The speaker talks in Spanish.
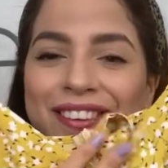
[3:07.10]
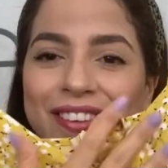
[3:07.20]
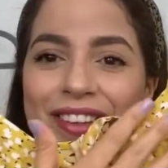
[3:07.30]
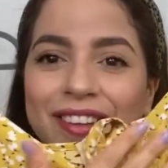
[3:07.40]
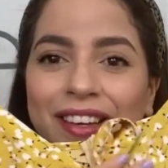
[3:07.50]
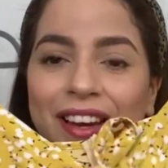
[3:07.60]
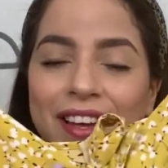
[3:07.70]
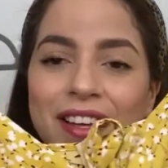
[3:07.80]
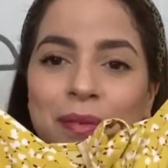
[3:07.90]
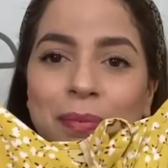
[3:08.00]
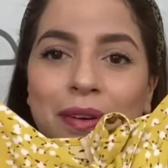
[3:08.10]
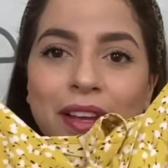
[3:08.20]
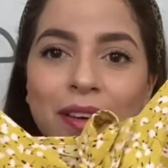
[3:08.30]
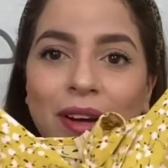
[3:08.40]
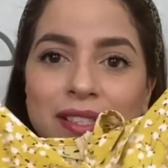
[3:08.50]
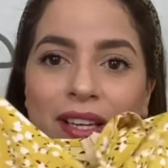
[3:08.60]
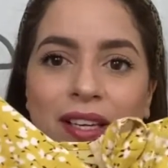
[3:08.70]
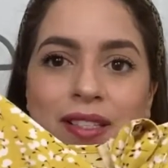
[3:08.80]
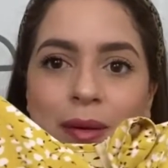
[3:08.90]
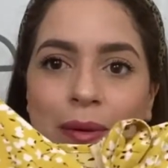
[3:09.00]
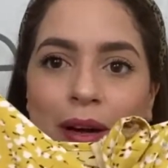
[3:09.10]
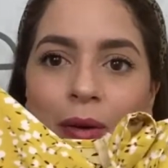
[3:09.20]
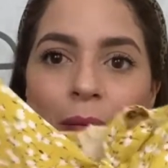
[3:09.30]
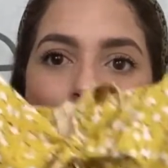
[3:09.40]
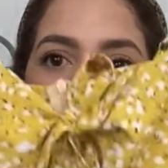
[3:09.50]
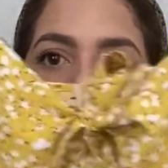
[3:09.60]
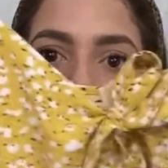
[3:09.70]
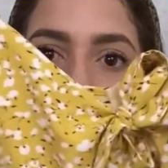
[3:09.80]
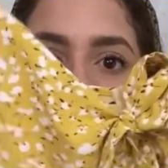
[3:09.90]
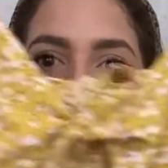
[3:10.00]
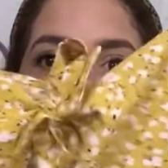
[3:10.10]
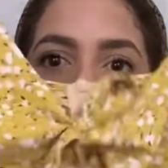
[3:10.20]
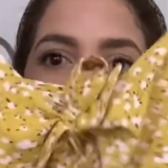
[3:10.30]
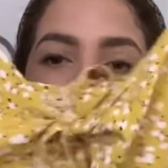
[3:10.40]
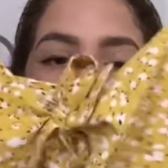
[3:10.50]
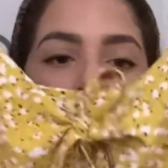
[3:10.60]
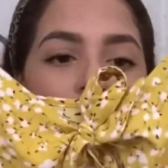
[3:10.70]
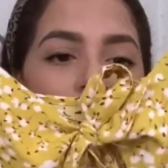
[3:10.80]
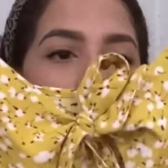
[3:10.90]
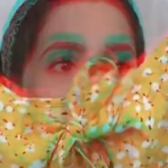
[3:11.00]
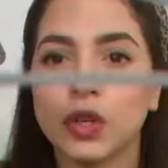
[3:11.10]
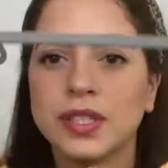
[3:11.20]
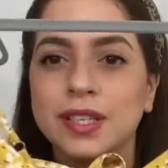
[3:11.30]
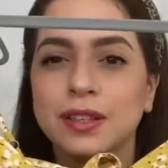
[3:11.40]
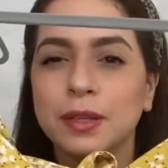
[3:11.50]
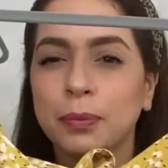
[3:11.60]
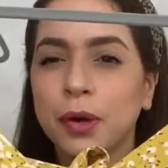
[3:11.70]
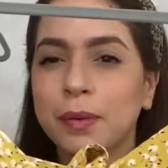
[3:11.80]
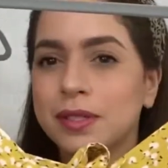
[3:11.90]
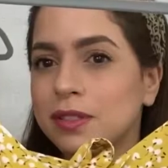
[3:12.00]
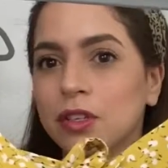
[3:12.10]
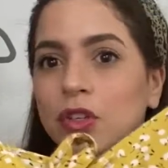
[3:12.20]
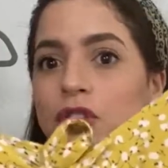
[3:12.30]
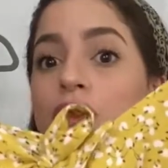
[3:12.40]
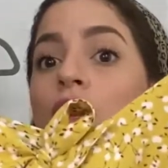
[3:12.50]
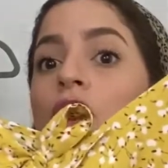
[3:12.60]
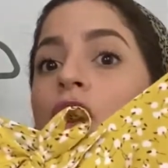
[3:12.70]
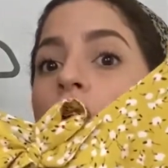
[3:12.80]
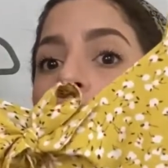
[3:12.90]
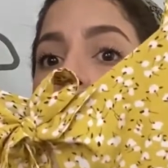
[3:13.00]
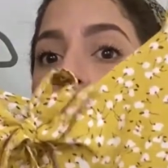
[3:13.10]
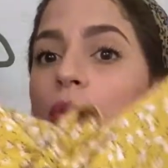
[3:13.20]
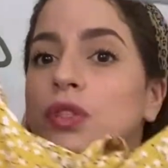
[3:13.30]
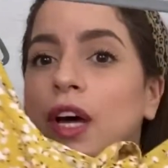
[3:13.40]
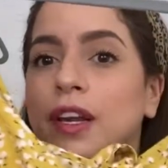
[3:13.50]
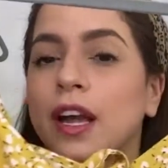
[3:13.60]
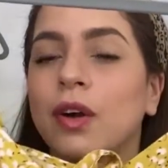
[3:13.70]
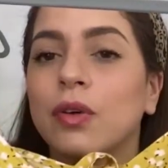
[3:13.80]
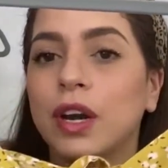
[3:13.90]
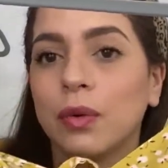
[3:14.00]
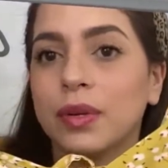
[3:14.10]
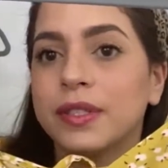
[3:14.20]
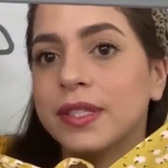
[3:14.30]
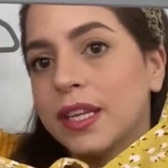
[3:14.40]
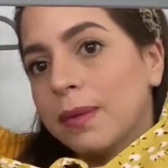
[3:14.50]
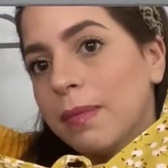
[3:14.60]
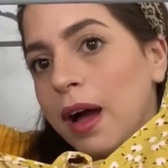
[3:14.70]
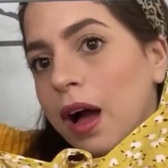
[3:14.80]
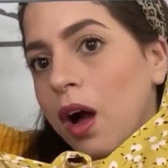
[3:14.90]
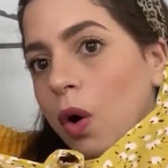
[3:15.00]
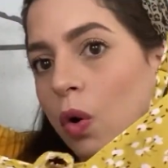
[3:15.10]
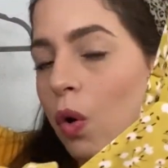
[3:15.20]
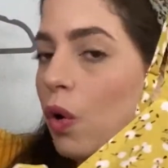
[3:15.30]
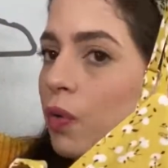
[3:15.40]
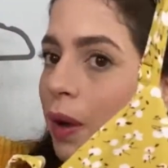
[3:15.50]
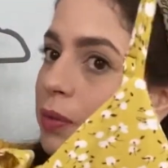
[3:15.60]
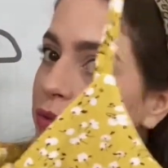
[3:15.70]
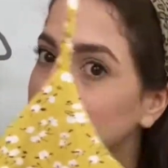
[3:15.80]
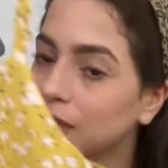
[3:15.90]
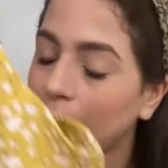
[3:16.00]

que tiene aquí porque lo hace que se vea como un poquito más coqueto. este tipo de vestidos lo usaría con algo encima o con una blusita